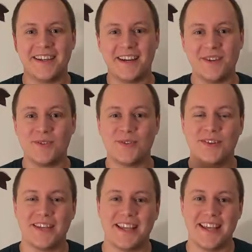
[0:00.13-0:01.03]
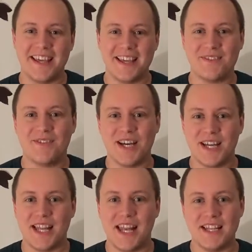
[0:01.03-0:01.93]
Hallo, ich
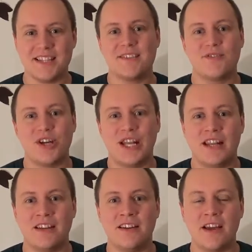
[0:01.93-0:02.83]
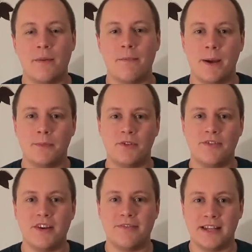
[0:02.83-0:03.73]
war letztes Wochenende beim
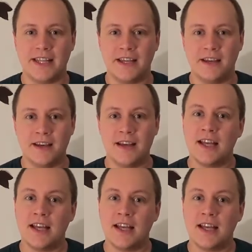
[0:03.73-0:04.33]
Queer Verlegen.